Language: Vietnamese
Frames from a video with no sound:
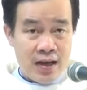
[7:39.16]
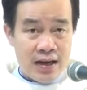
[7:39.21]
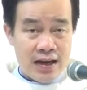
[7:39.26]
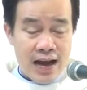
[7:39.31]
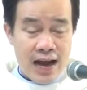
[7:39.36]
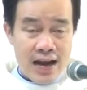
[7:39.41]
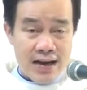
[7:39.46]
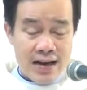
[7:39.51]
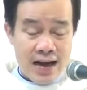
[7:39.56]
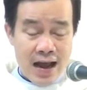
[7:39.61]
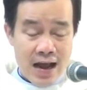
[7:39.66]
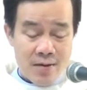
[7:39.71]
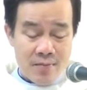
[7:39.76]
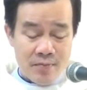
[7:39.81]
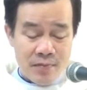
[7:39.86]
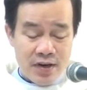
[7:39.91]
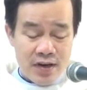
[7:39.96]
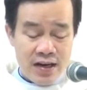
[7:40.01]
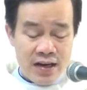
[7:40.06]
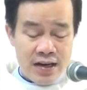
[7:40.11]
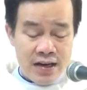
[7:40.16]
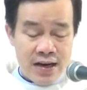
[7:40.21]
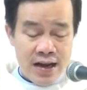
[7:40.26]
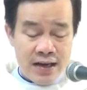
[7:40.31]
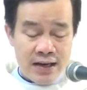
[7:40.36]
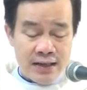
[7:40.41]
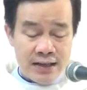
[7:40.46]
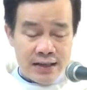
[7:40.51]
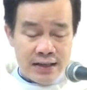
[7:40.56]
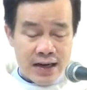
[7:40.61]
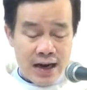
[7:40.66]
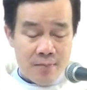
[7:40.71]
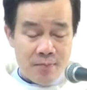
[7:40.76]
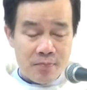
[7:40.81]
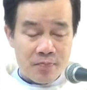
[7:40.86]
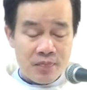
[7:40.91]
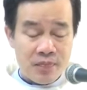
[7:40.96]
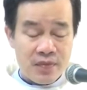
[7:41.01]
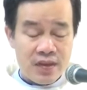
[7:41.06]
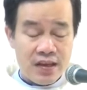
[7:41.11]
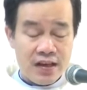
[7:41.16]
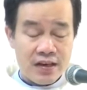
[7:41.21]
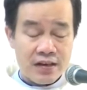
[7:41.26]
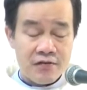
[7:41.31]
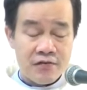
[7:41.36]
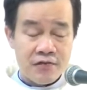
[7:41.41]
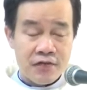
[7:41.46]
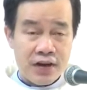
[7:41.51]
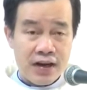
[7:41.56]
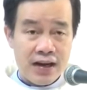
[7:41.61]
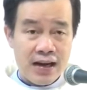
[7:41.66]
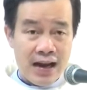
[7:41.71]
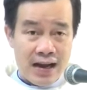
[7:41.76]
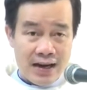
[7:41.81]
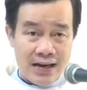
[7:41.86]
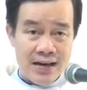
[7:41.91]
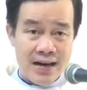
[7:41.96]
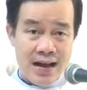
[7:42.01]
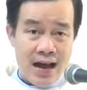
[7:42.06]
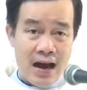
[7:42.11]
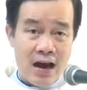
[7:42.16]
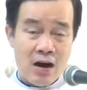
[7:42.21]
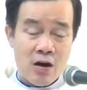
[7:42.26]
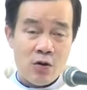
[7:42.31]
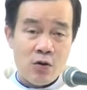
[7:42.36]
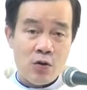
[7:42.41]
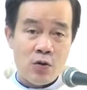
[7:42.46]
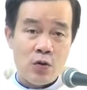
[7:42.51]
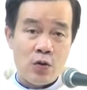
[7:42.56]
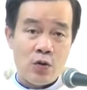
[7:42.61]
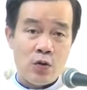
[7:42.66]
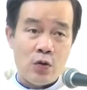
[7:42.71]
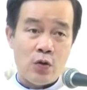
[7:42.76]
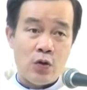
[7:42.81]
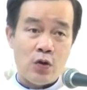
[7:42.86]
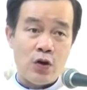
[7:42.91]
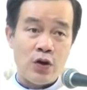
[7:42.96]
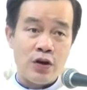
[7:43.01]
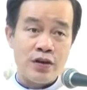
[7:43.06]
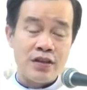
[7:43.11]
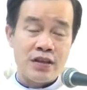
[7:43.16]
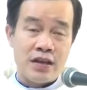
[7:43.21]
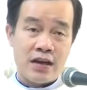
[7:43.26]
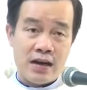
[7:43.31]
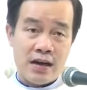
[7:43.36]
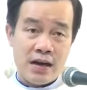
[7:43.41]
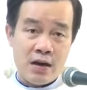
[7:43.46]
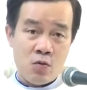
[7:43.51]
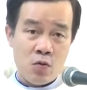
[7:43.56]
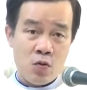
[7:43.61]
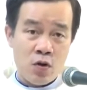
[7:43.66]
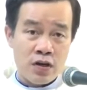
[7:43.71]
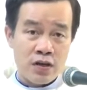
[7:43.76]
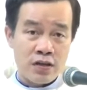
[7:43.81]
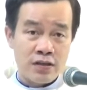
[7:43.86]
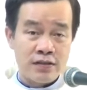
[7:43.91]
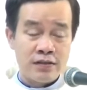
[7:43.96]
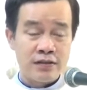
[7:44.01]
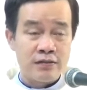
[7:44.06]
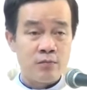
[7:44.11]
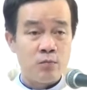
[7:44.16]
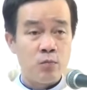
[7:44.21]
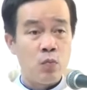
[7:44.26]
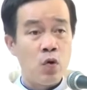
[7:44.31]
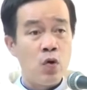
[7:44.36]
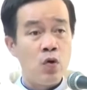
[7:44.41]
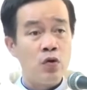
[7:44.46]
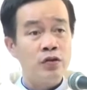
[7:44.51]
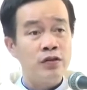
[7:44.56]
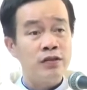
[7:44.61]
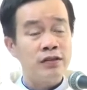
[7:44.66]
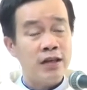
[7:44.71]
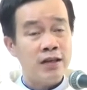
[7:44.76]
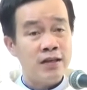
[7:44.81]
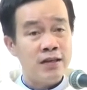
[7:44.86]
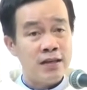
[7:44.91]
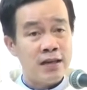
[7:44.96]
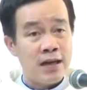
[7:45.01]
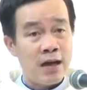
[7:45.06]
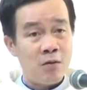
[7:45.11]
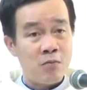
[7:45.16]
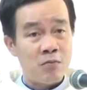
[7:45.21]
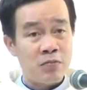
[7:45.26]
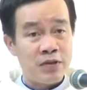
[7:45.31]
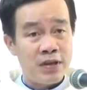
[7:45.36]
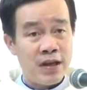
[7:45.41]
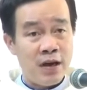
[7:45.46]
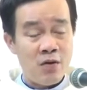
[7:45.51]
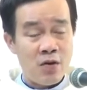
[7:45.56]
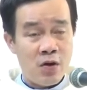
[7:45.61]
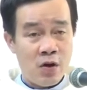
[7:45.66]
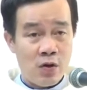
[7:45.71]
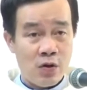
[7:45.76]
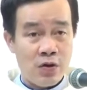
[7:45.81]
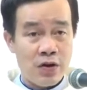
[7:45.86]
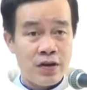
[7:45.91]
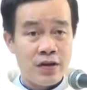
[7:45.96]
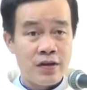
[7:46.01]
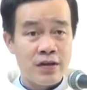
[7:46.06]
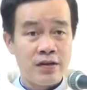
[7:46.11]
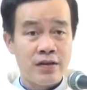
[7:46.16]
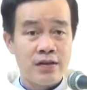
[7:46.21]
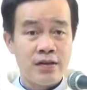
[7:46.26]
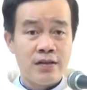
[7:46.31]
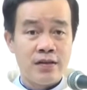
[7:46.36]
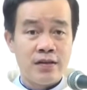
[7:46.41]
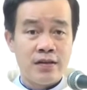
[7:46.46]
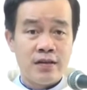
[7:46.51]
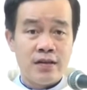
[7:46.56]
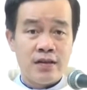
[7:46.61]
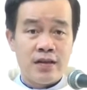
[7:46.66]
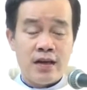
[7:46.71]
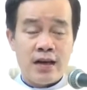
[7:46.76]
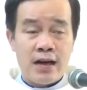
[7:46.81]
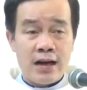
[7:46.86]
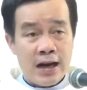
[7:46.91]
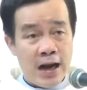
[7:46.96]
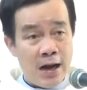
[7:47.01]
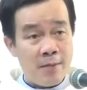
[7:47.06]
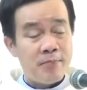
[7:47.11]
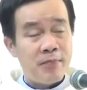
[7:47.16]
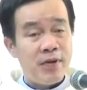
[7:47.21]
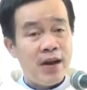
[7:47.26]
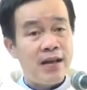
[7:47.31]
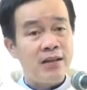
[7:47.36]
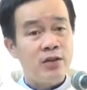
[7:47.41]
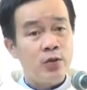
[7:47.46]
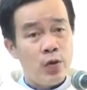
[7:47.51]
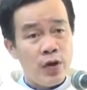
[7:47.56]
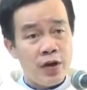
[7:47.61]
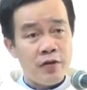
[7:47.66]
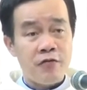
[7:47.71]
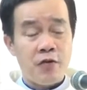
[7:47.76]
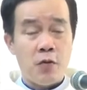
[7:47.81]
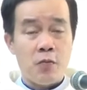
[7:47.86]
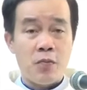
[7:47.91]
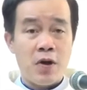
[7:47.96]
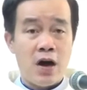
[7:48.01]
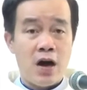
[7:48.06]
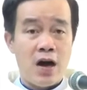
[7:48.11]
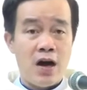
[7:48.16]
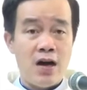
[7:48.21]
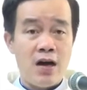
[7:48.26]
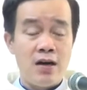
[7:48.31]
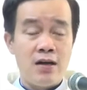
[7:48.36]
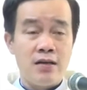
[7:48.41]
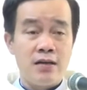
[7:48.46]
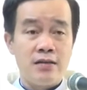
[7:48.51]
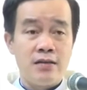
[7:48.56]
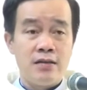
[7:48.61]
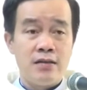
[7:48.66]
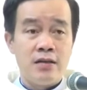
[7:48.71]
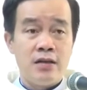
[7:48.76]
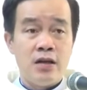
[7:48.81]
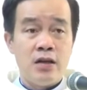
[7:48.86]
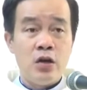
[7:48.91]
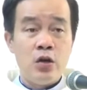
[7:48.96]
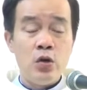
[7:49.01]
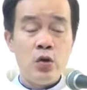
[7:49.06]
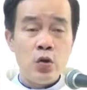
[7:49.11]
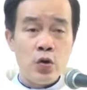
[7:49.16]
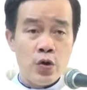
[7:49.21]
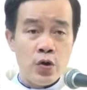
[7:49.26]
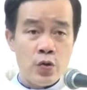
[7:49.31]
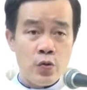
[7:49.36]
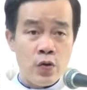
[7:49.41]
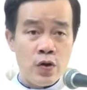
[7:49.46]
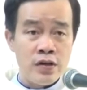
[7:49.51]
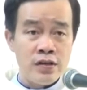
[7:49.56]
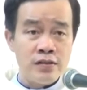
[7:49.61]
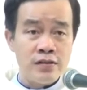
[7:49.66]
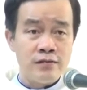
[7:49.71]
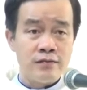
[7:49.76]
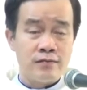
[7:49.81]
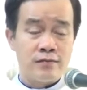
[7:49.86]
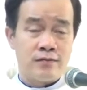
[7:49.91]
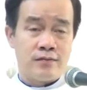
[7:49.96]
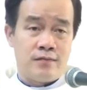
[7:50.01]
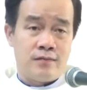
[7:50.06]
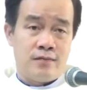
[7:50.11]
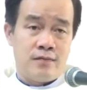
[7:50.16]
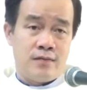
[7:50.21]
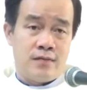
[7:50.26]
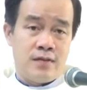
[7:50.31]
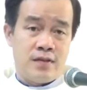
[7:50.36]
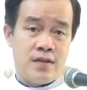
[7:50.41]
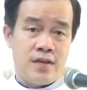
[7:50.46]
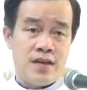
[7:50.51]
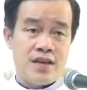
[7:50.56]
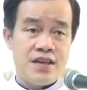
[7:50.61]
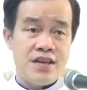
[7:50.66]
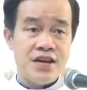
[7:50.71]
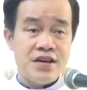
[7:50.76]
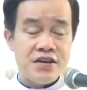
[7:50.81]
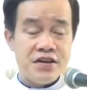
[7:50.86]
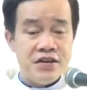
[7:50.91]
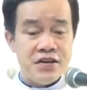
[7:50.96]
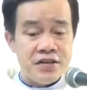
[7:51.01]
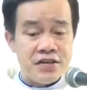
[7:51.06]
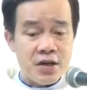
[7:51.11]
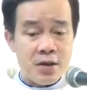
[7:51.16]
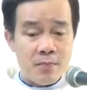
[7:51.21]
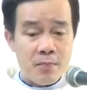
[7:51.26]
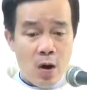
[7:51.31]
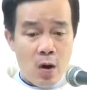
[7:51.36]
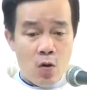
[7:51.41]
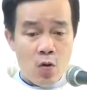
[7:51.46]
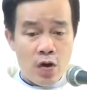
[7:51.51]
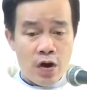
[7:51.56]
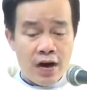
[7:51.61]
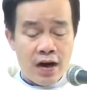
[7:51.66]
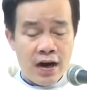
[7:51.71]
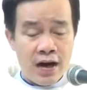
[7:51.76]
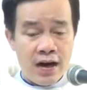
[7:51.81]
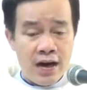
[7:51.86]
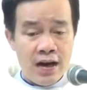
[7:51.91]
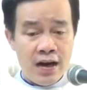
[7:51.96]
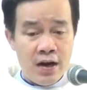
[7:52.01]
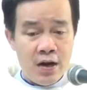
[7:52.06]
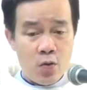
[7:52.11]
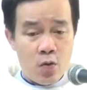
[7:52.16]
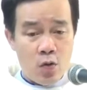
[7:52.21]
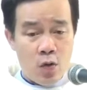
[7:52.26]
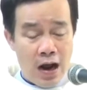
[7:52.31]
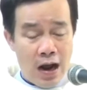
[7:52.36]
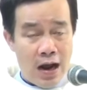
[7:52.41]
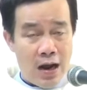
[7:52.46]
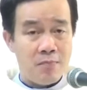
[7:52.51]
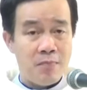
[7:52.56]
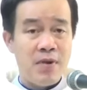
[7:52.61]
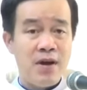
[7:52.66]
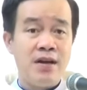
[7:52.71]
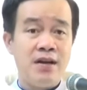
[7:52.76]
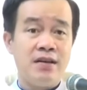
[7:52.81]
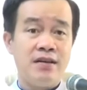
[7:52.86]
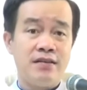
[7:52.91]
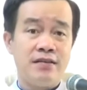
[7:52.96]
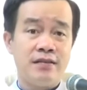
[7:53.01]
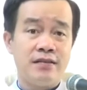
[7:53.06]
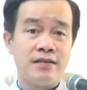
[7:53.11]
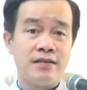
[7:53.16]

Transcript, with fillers: can đảm đi đến gặp những vị lãnh đạo của những cái quân muốn tấn công giáo hội, gặp để thuyết phục họ lui quân, giữ cho bầu khí hòa bình.